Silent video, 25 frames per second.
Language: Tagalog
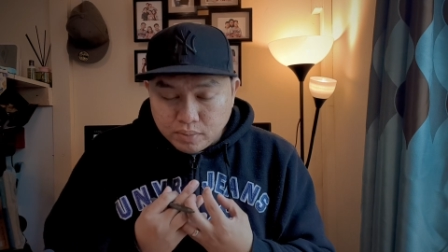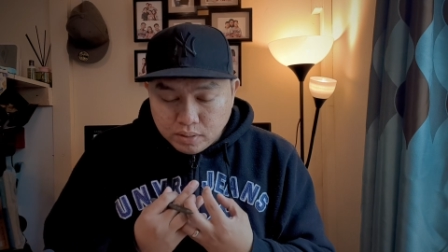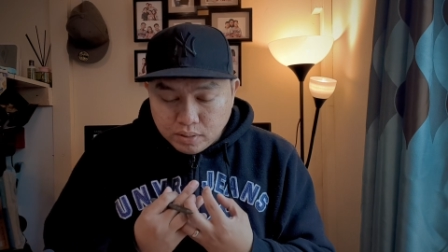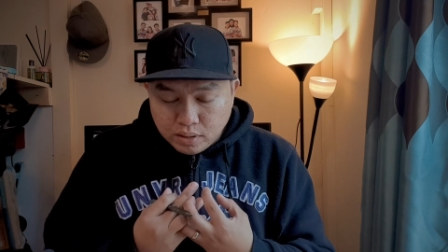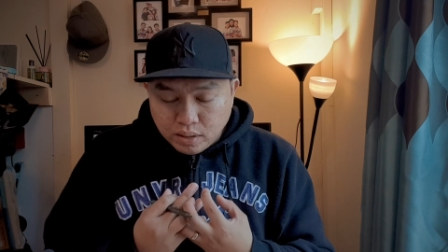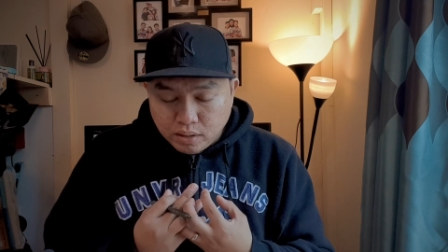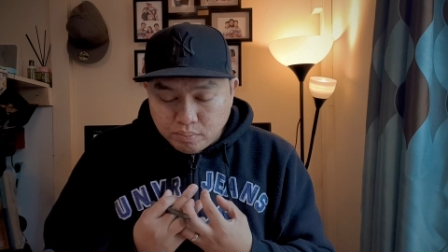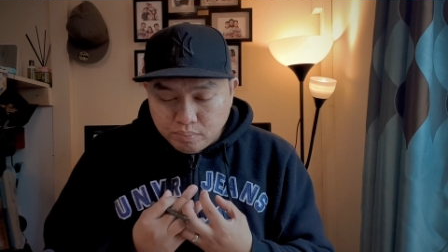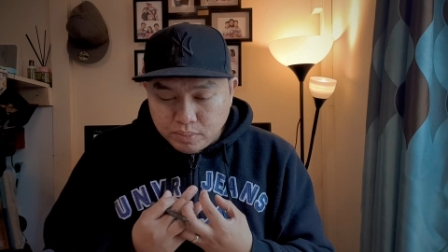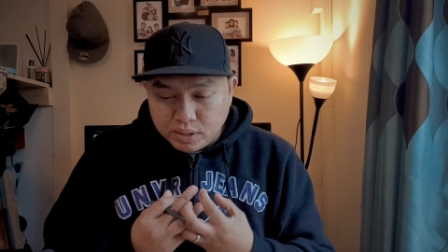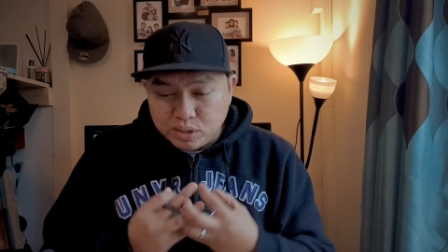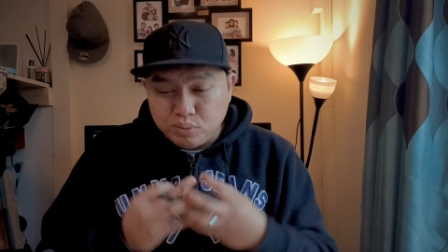
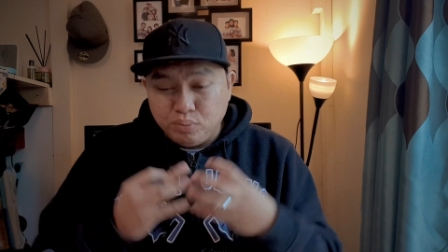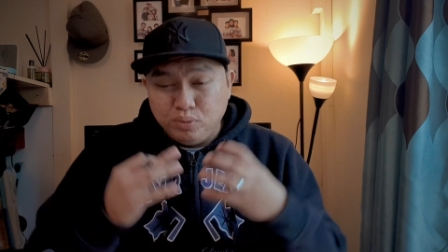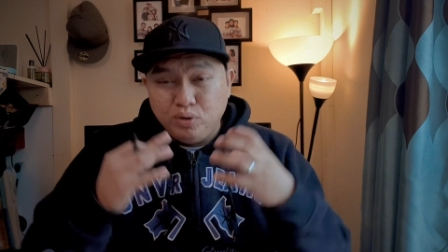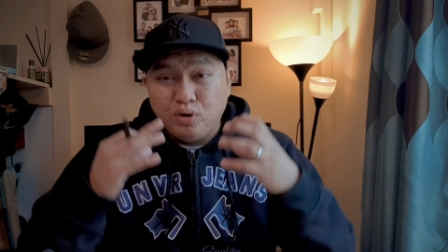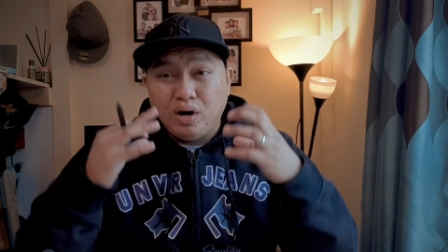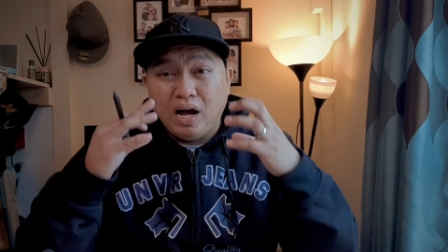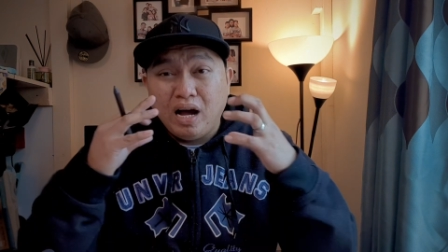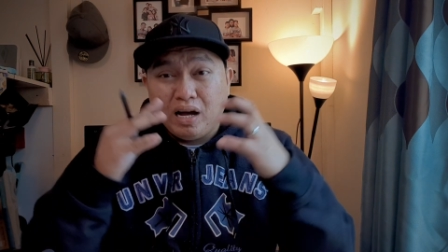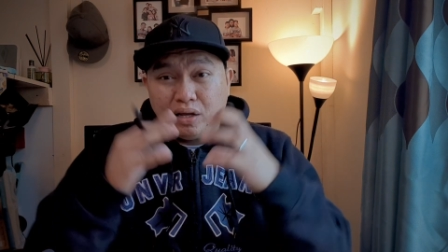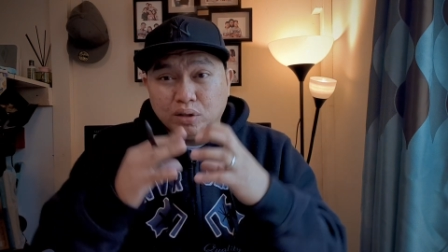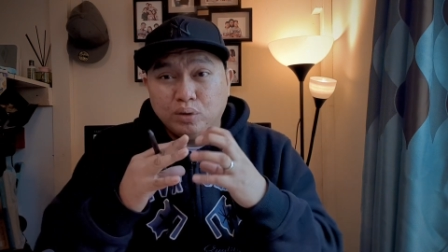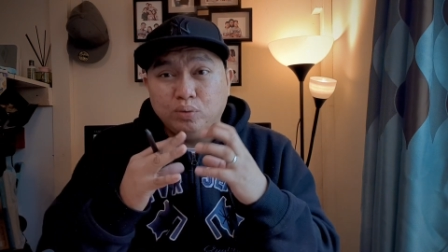niya mismo
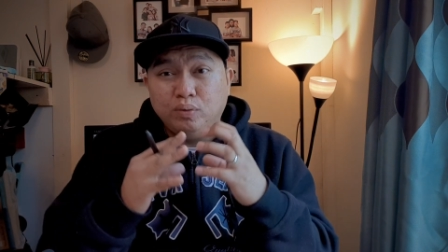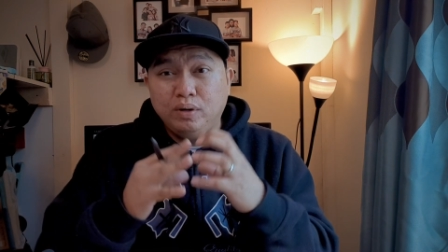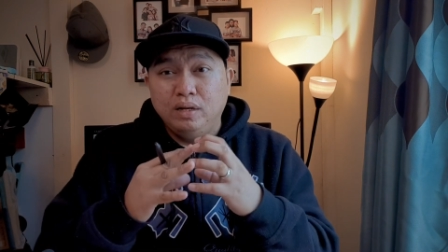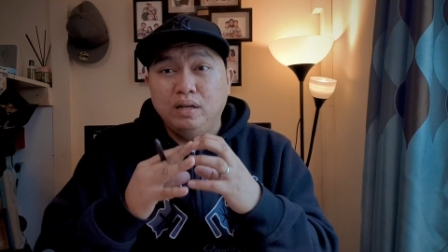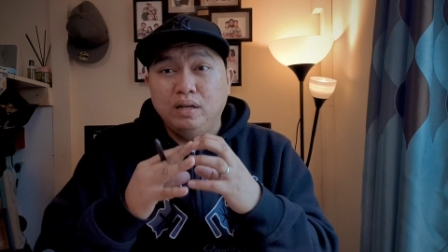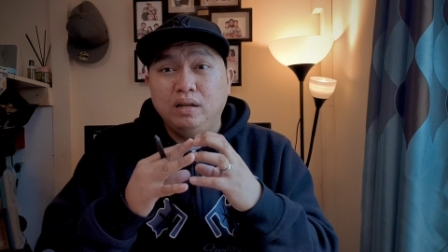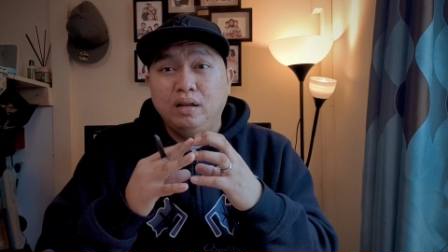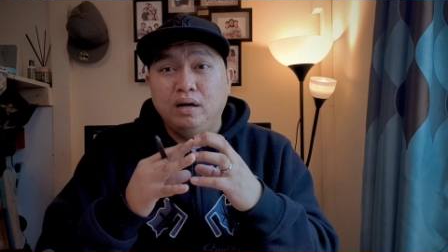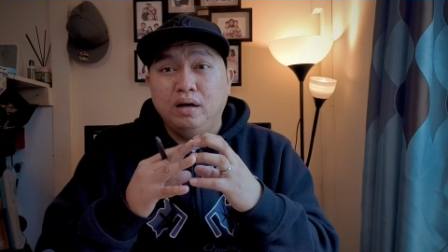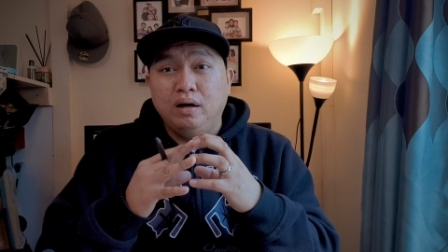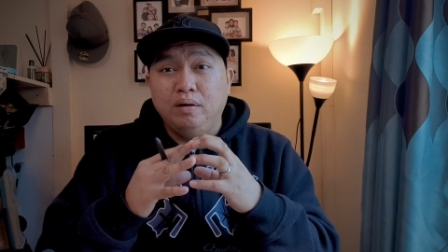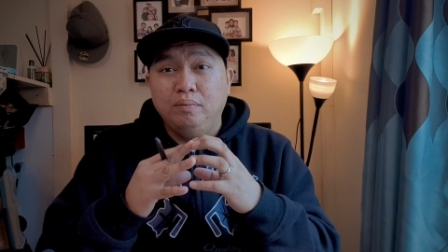yung
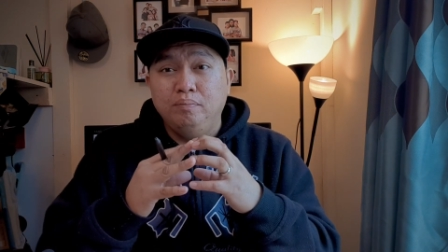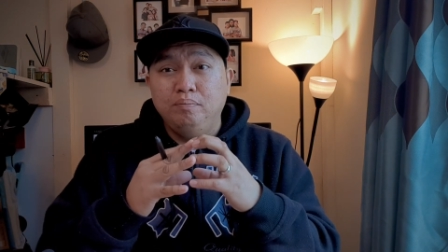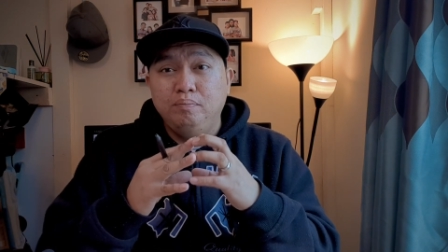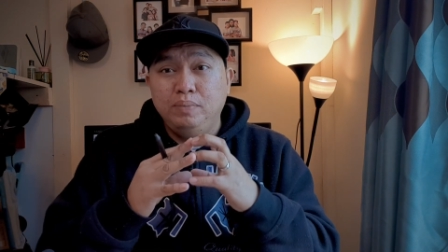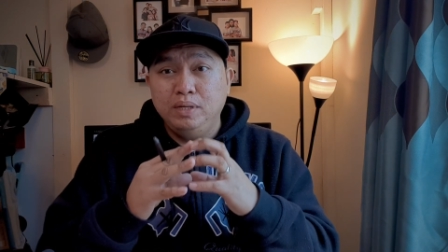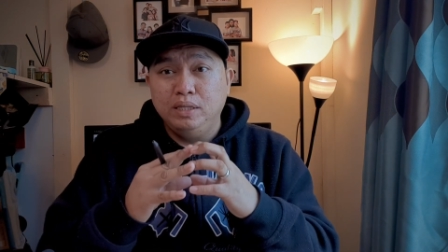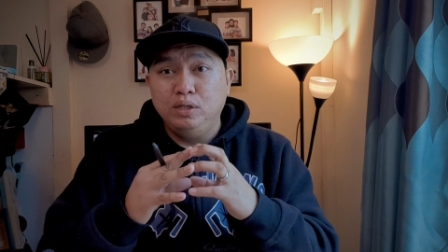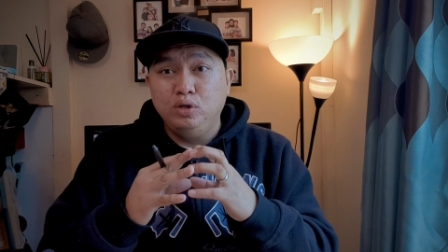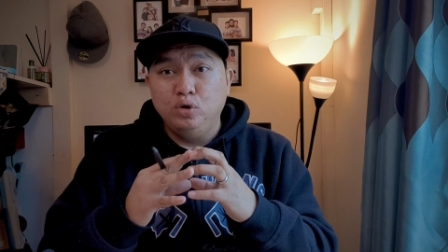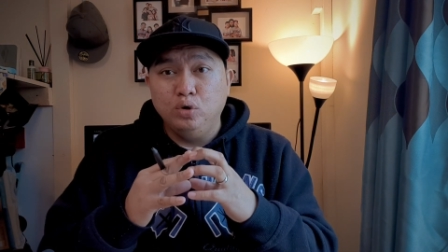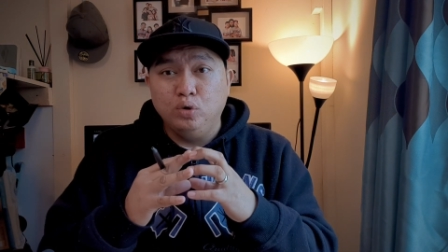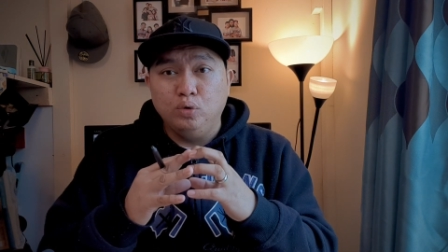actual uh,
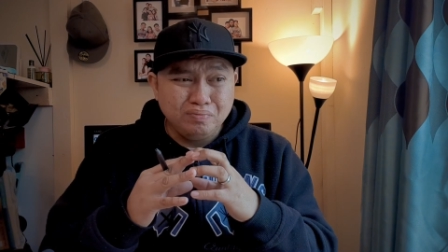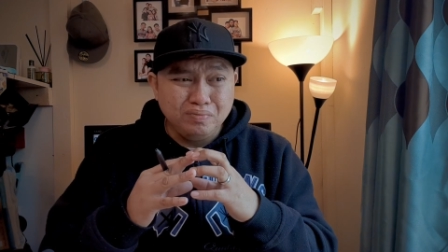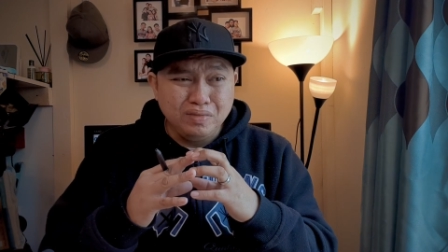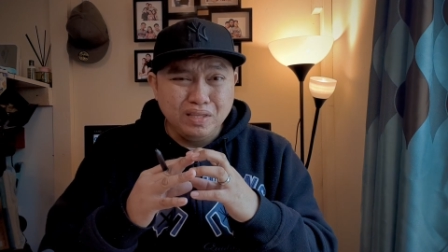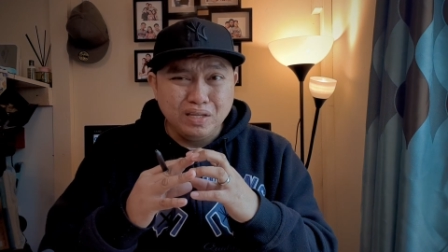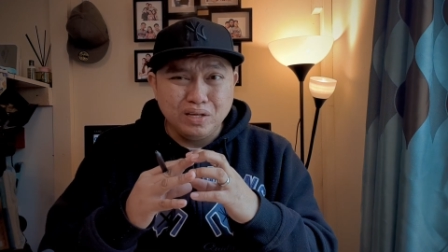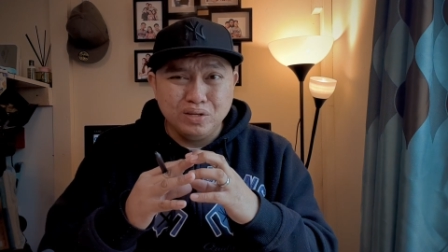video.